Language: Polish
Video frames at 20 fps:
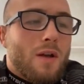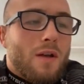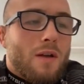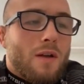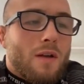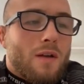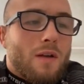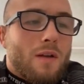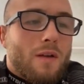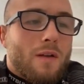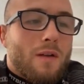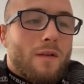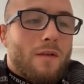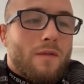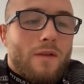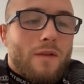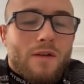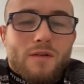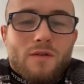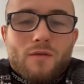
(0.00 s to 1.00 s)
e,
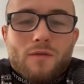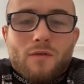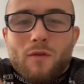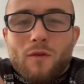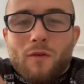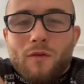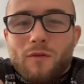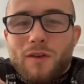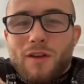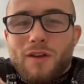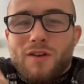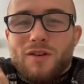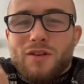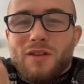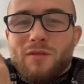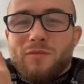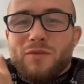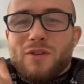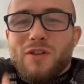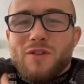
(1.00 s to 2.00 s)
wiesz, o jakieś
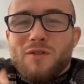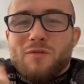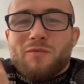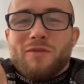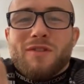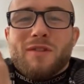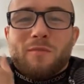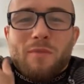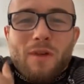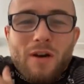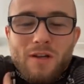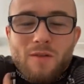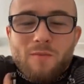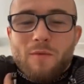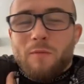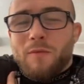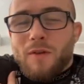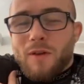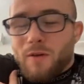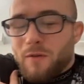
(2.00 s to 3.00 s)
tam rzeczy, bo zabraknie
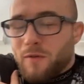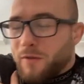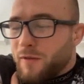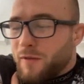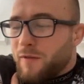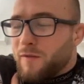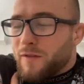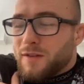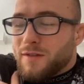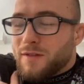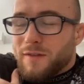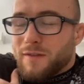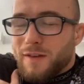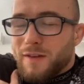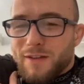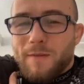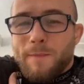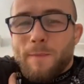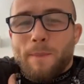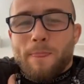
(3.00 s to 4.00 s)
papieru, no więc
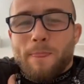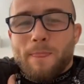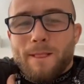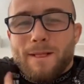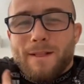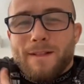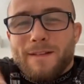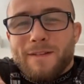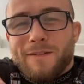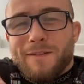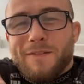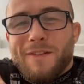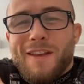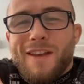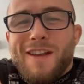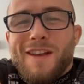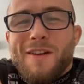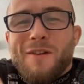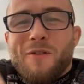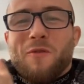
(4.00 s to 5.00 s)
wiesz.
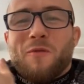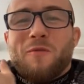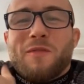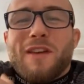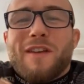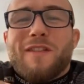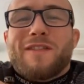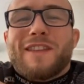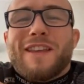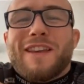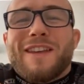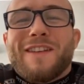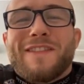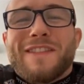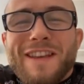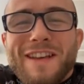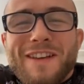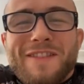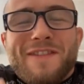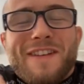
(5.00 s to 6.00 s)
U mnie w tej, w
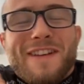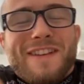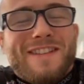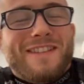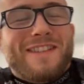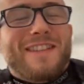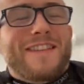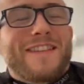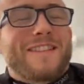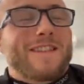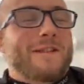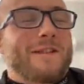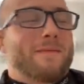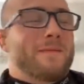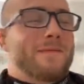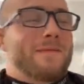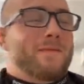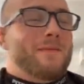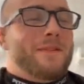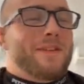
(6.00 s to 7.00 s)
tej kwestii jestem
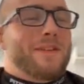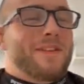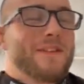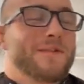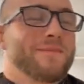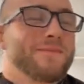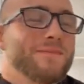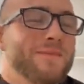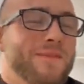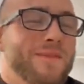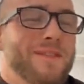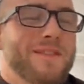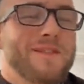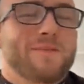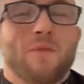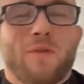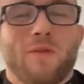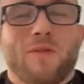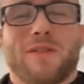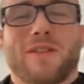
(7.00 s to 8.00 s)

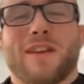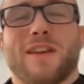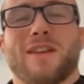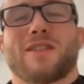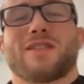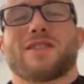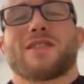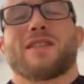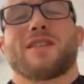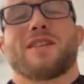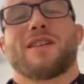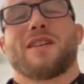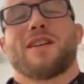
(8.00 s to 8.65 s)
spokojniejszy